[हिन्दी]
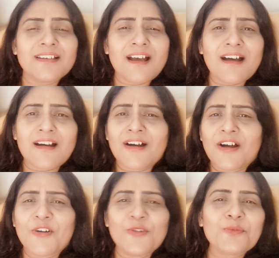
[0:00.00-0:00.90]
ना
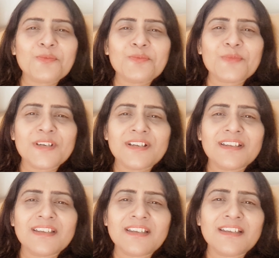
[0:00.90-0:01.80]
उम्र
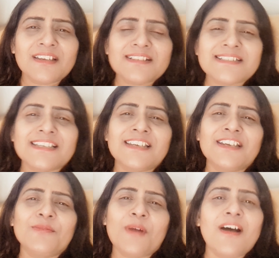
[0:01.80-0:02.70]
की
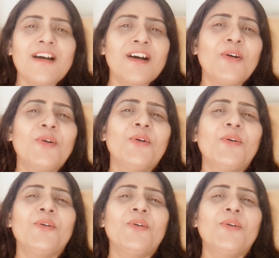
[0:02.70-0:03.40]
सीमा हो